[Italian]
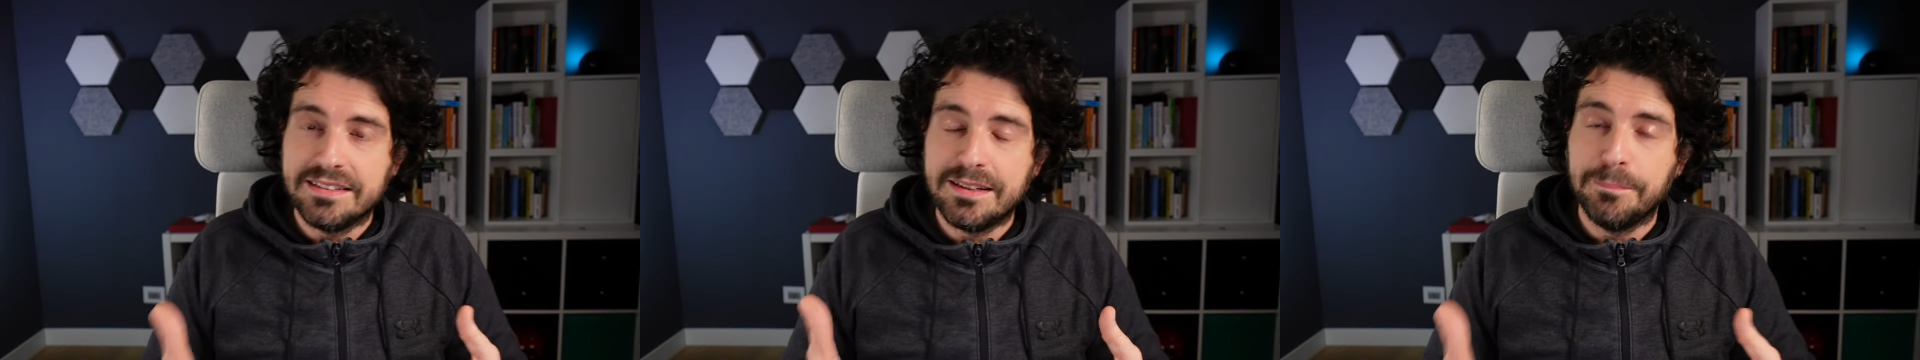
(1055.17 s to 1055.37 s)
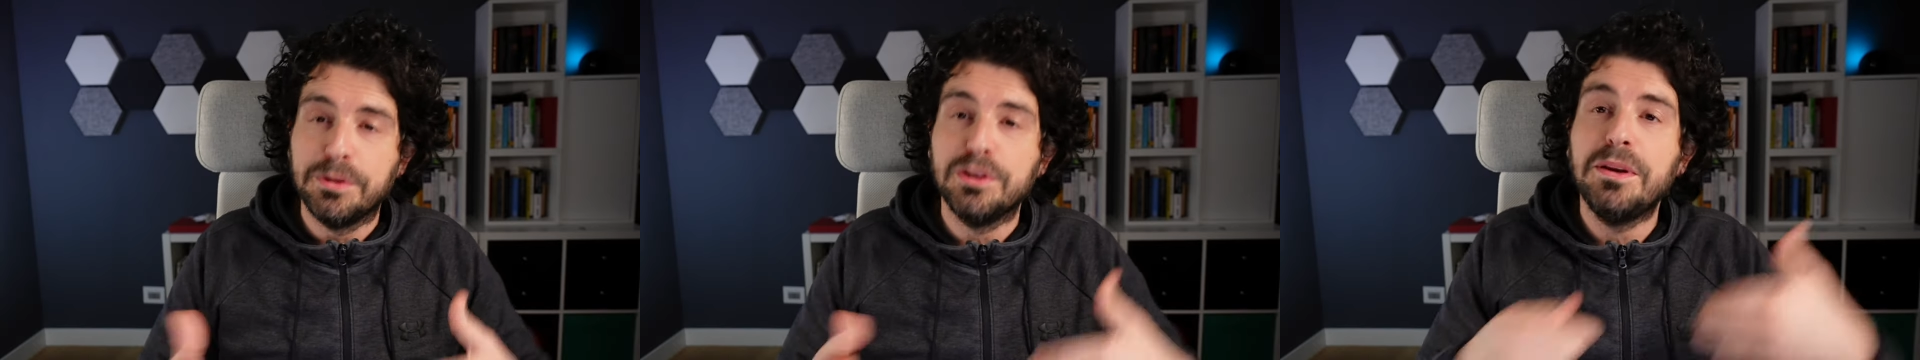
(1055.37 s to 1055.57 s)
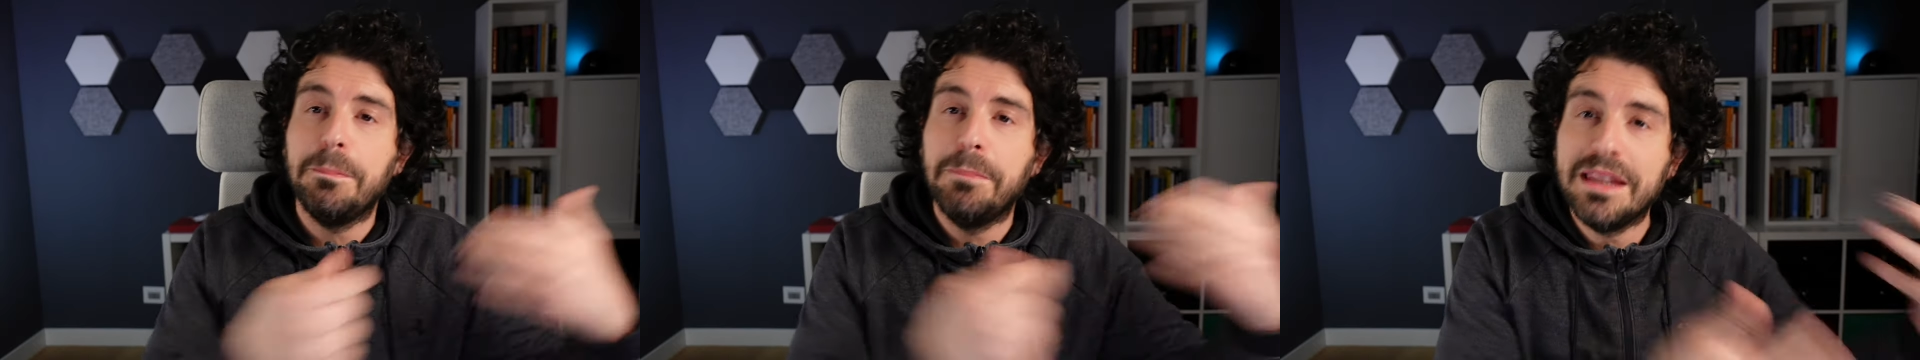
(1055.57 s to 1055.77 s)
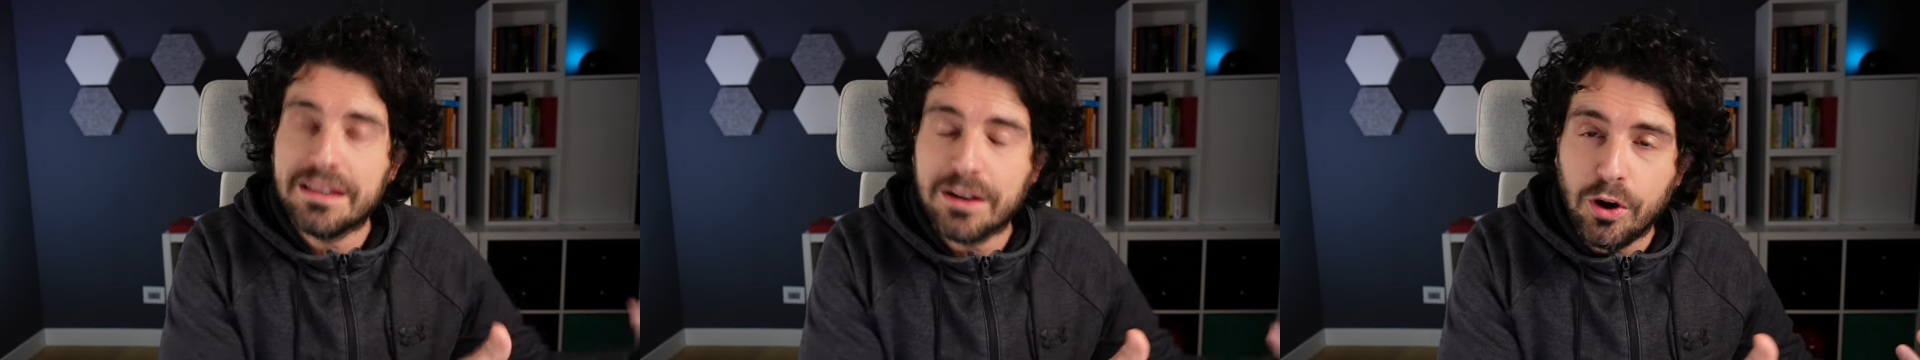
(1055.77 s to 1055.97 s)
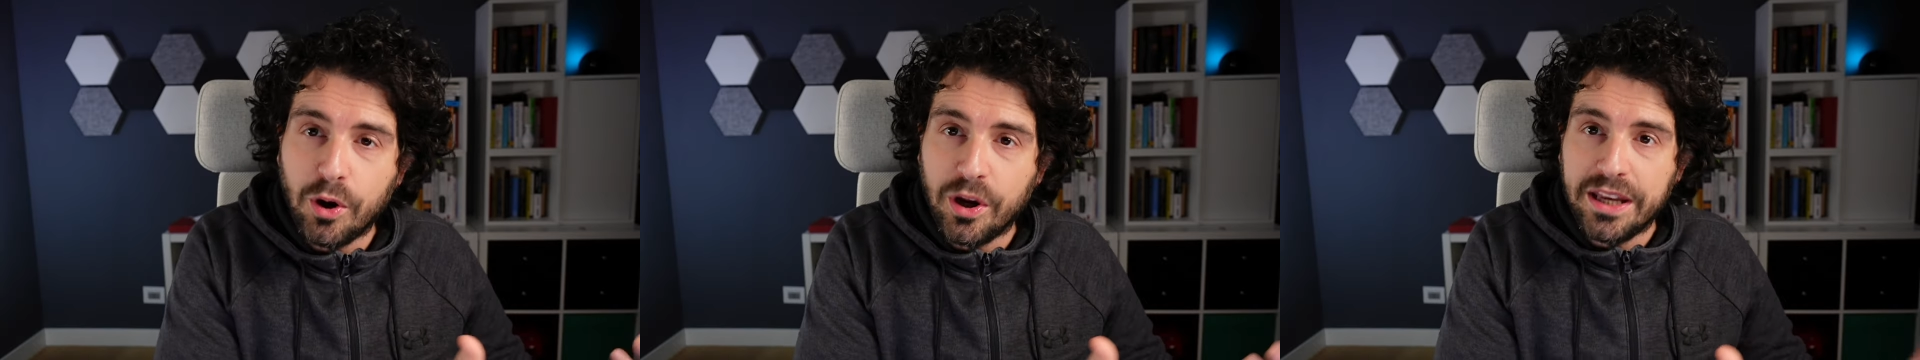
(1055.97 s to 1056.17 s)
esempio di
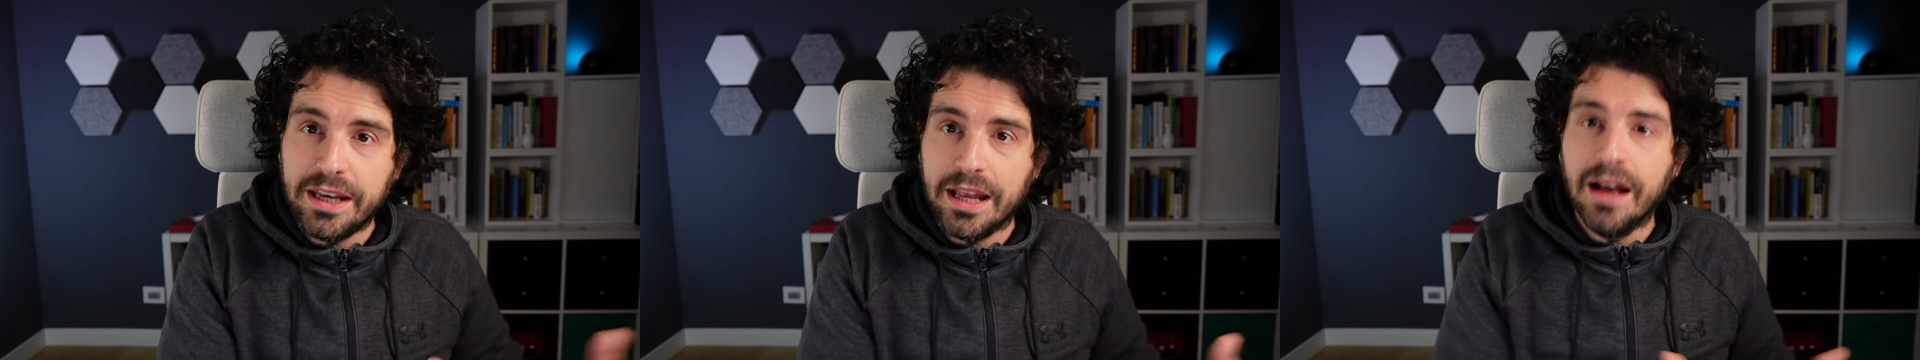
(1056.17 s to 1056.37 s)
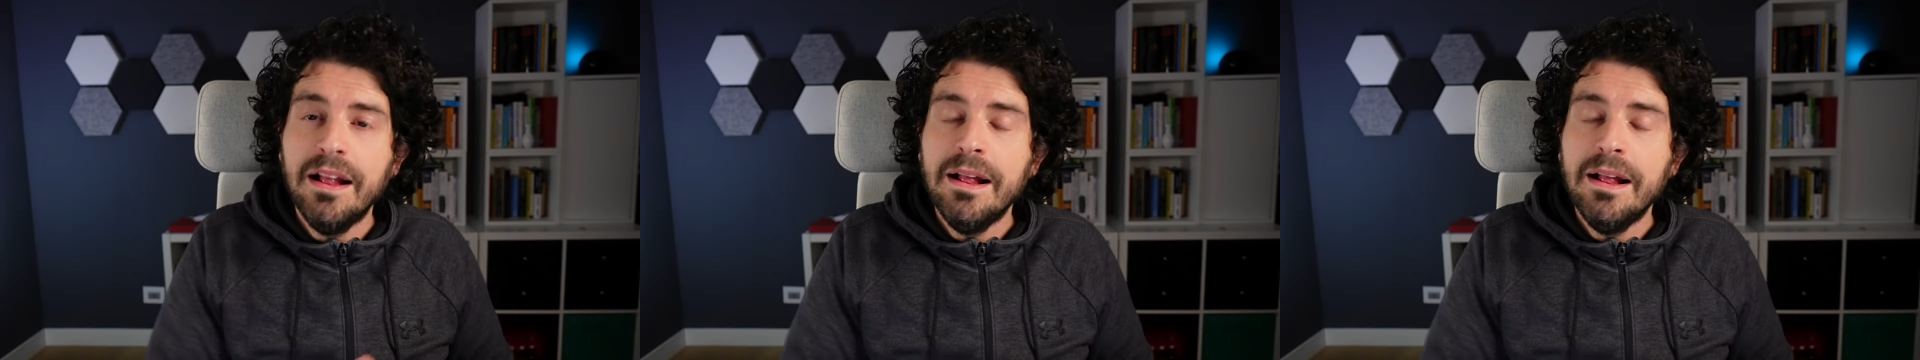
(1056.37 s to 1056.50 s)
Bitcoin